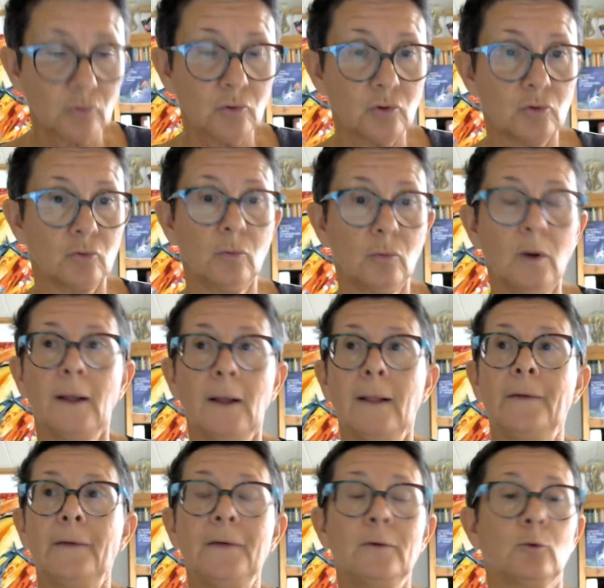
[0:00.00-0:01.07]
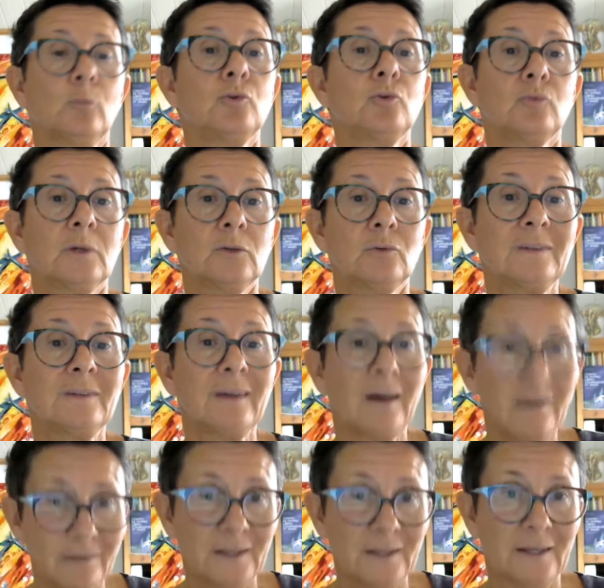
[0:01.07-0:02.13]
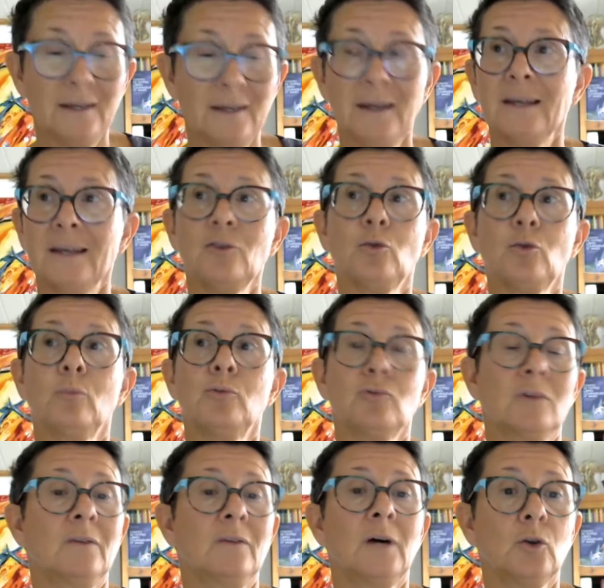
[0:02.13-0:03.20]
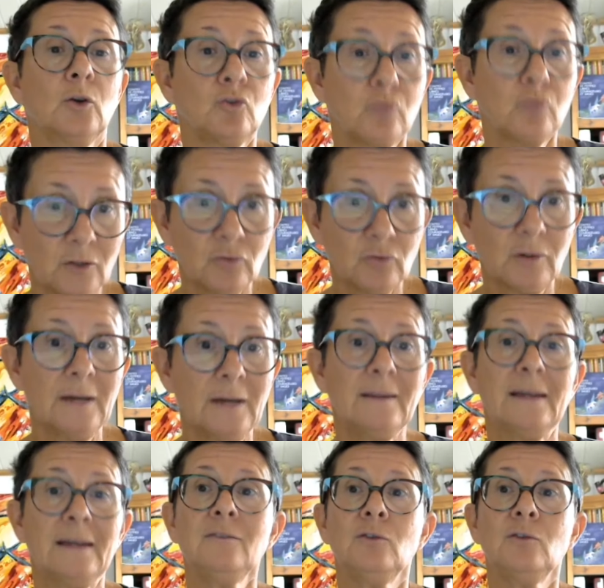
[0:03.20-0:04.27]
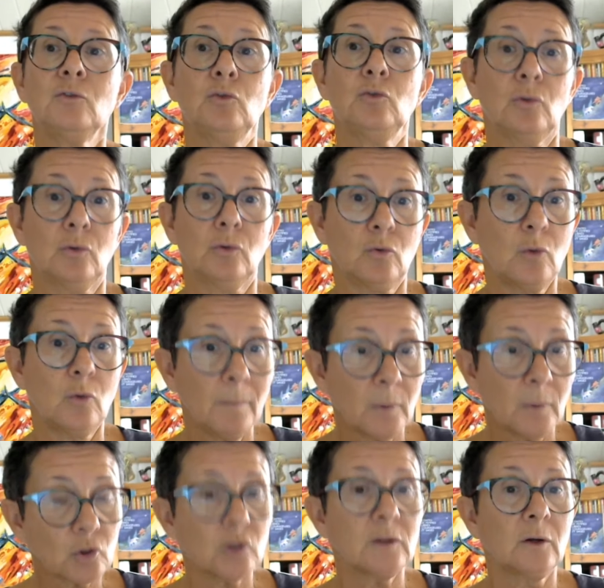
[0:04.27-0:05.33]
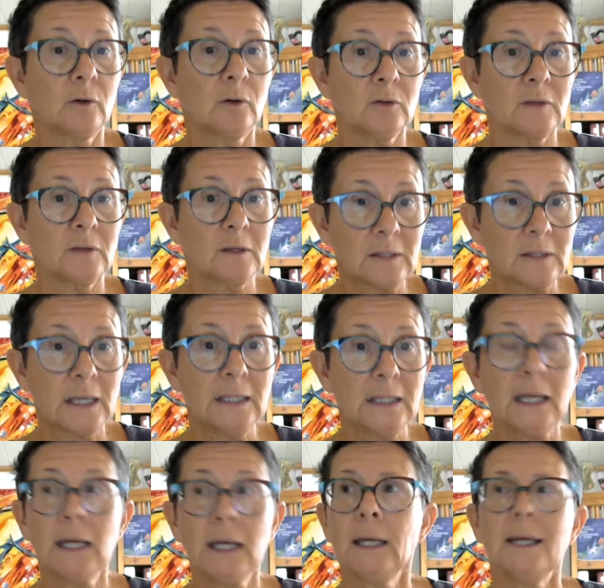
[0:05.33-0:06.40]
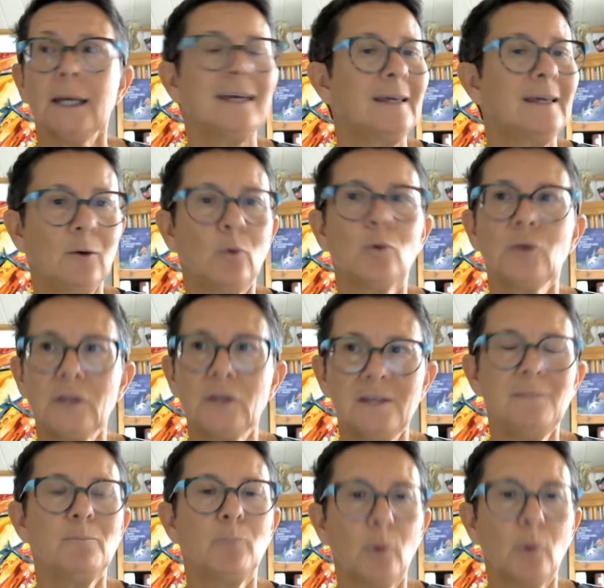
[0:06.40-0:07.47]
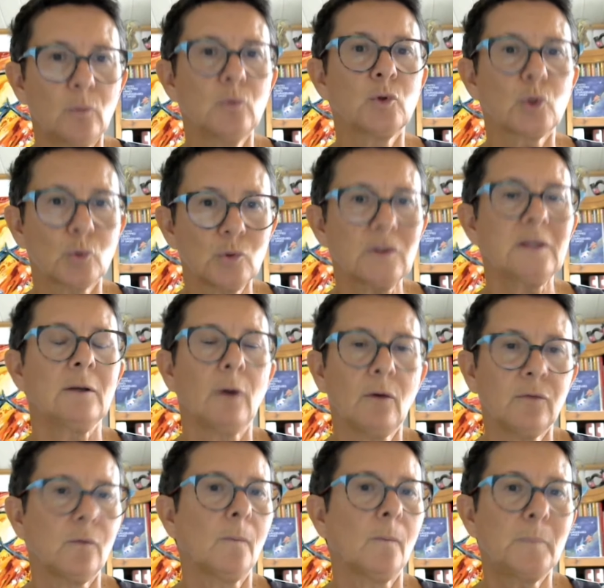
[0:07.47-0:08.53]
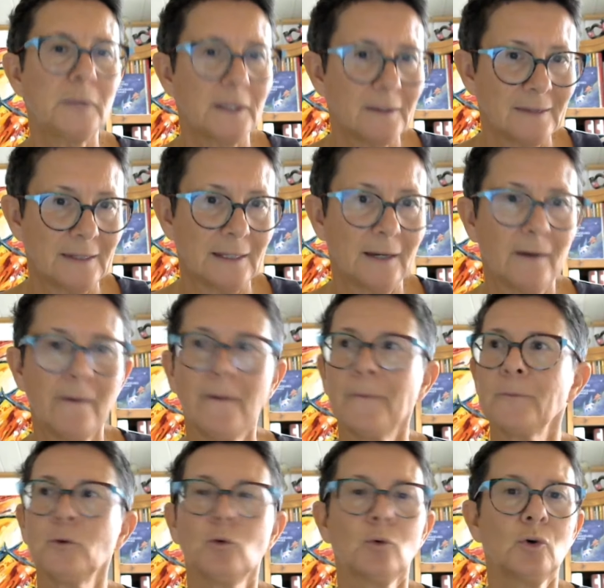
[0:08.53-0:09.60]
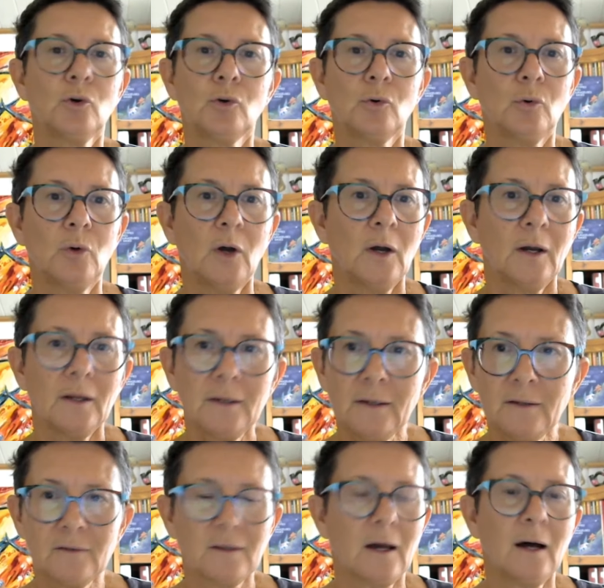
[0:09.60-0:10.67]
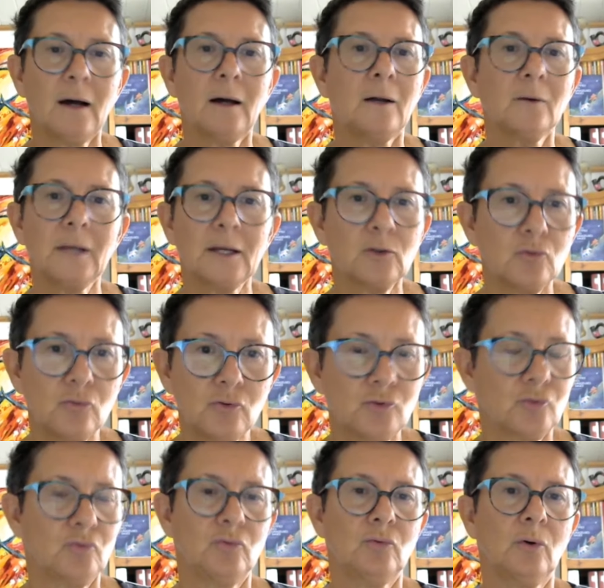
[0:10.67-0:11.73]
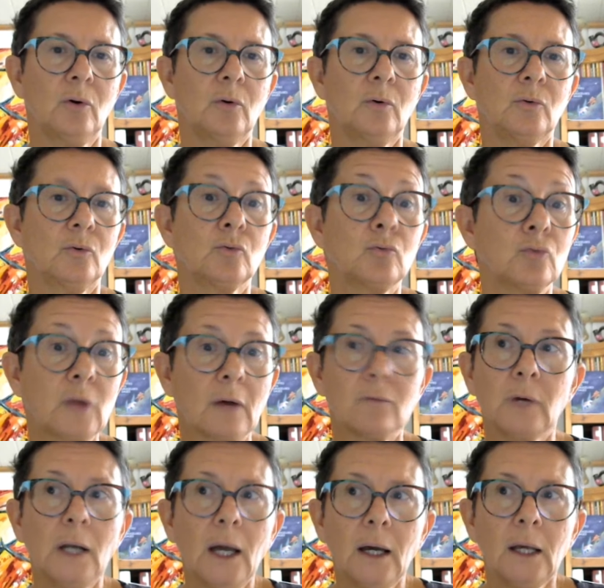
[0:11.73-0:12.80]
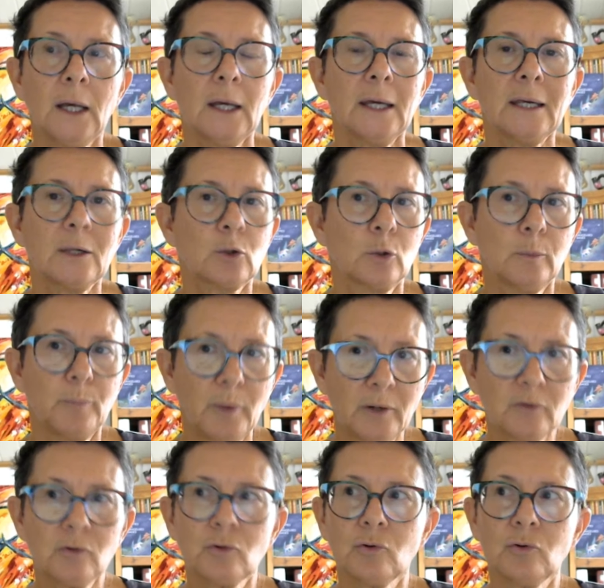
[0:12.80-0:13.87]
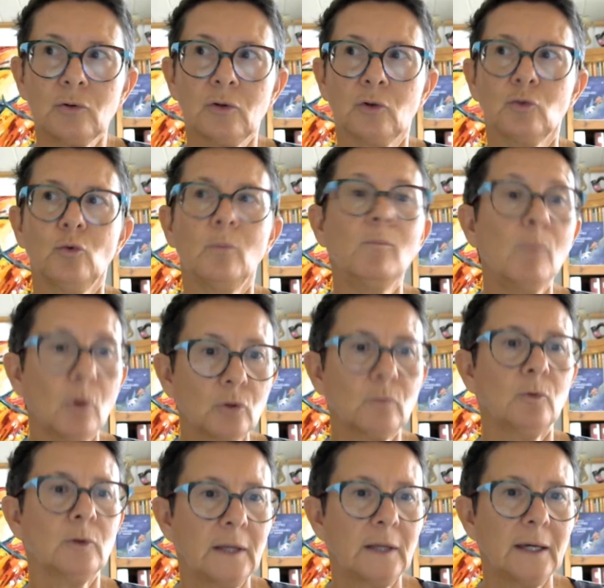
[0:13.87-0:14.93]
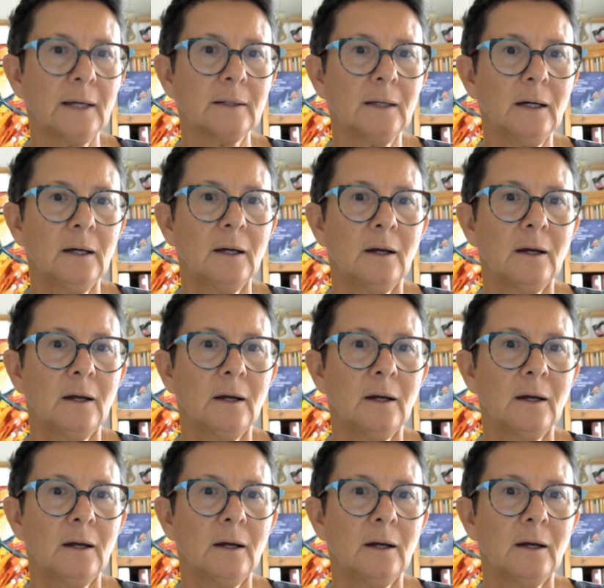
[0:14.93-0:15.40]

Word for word: sociaux, ils ont besoin de travailler, ils ont besoin d'avoir un toit sur la tête, de quoi manger dans leurs assiettes, et aussi beaucoup de choses qui leur font plaisir. Donc euh, les arts, la culture, euh, tout ça. Voilà. Et je pense que dans nos mondes modernes,